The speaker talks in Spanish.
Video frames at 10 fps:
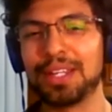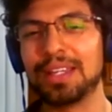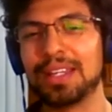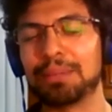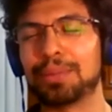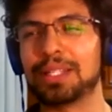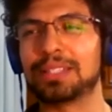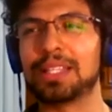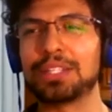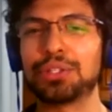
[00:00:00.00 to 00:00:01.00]
Pues de
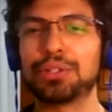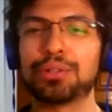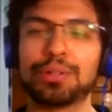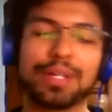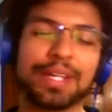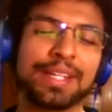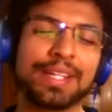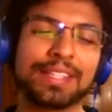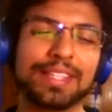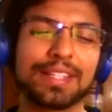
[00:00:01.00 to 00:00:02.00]
hecho, en este
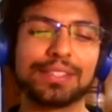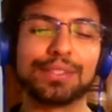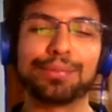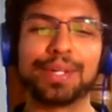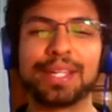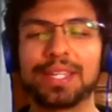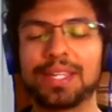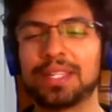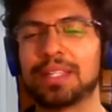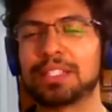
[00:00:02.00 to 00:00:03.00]
caso fue que
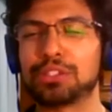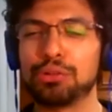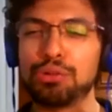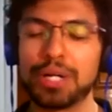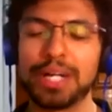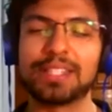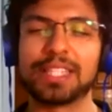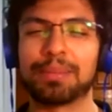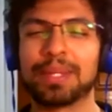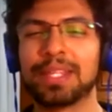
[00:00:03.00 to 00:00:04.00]
son lugares que me
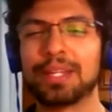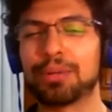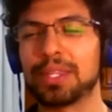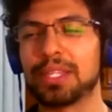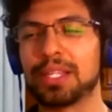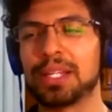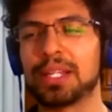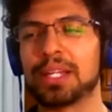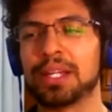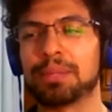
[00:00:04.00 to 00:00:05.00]
di cuenta
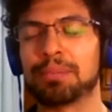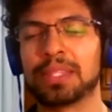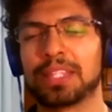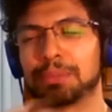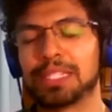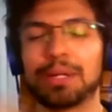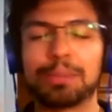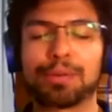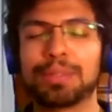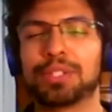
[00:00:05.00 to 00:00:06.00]
mientras pasaba por mi
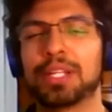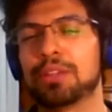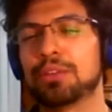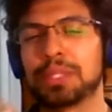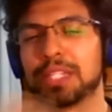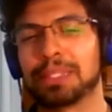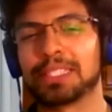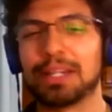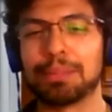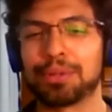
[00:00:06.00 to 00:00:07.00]
ciudad, ¿no? Mientras
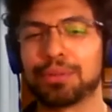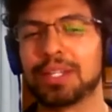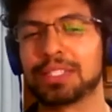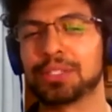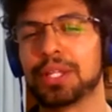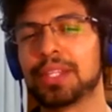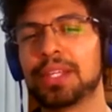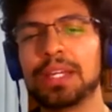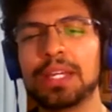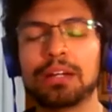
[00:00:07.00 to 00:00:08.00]
paseaba por toda la ciudad.
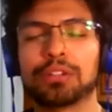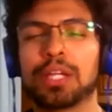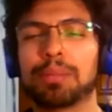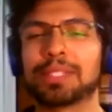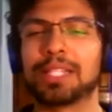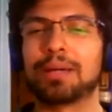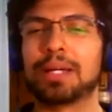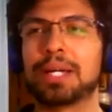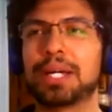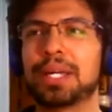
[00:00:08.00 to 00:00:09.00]
O sea,
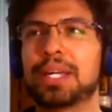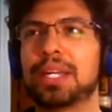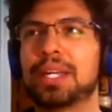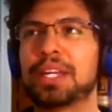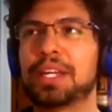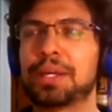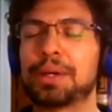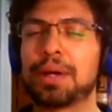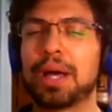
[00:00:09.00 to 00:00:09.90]
pasaba eh,